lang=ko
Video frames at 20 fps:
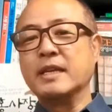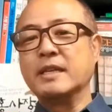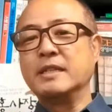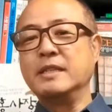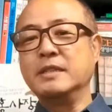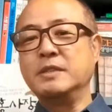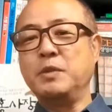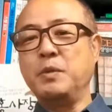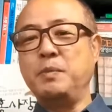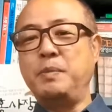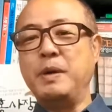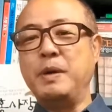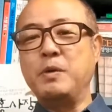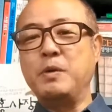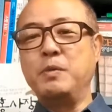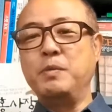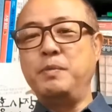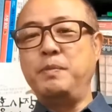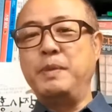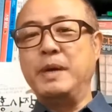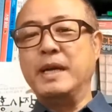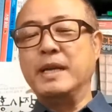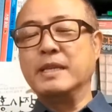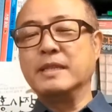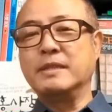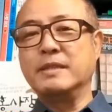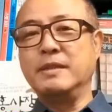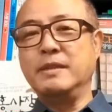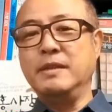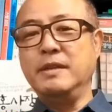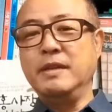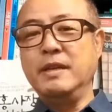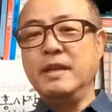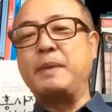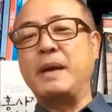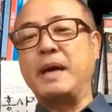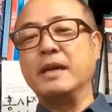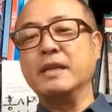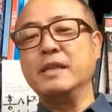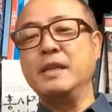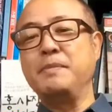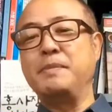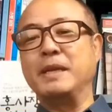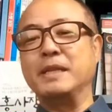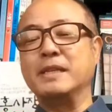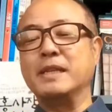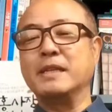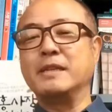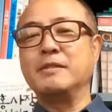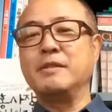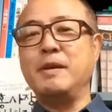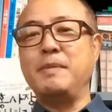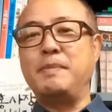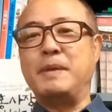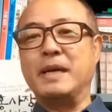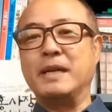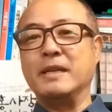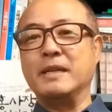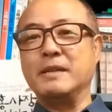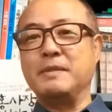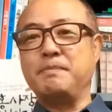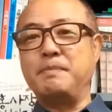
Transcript: 그 송파공부방에서 박은일 반장님과 박,